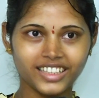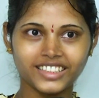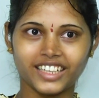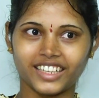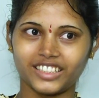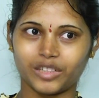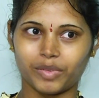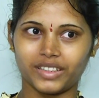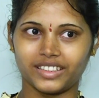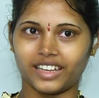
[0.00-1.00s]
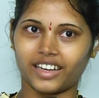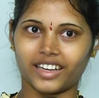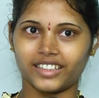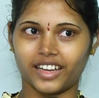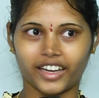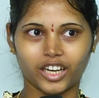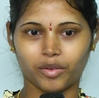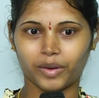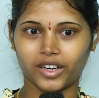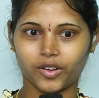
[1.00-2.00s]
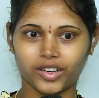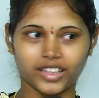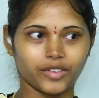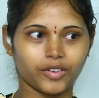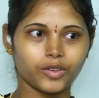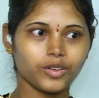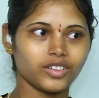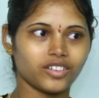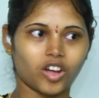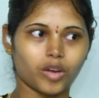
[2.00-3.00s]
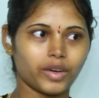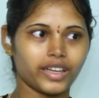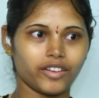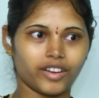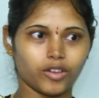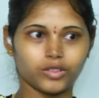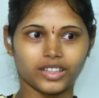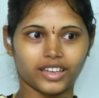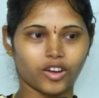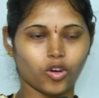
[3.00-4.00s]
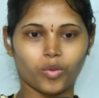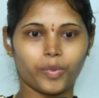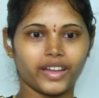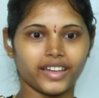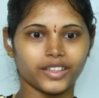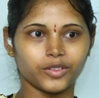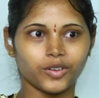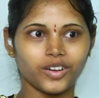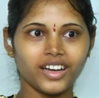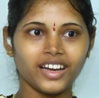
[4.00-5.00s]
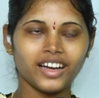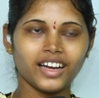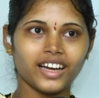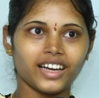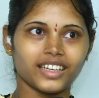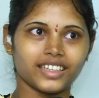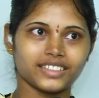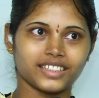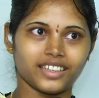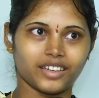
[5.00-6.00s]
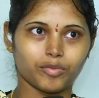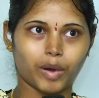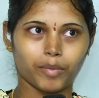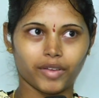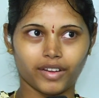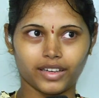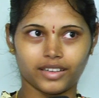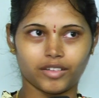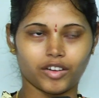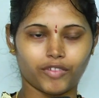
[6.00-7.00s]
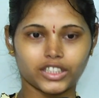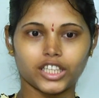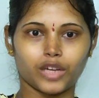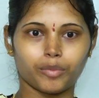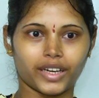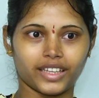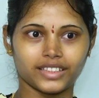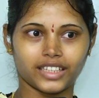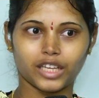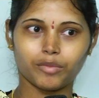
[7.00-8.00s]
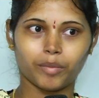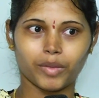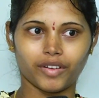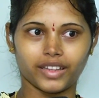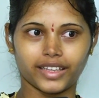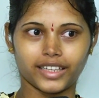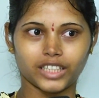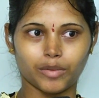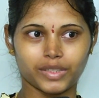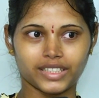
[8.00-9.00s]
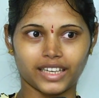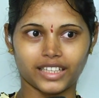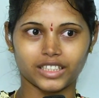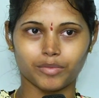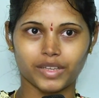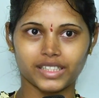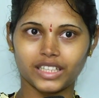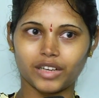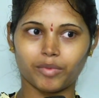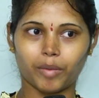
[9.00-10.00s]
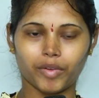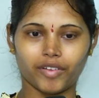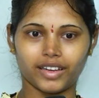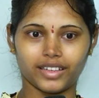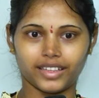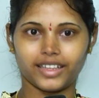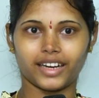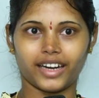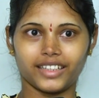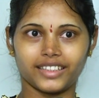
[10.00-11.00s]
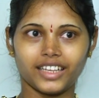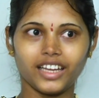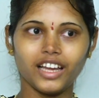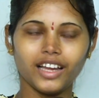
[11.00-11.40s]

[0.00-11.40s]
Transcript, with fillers: ఇంక సరే అని చెప్పేసి నాకైతే హైదరాబాద్లో ఉన్నంత వరకు నార్మల్ డెలివరీ అవుతుందన్న హోపే లేదు ఇంకా మమ్మీ వాళ్ళ ఫస్ట్ కాన్ పనేసరికి మమ్మీ వాళ్ళ దగ్గర చేపించాలని చెప్పేసి ఇంకా మమ్మీ వాళ్ళ దగ్గర అడిగితే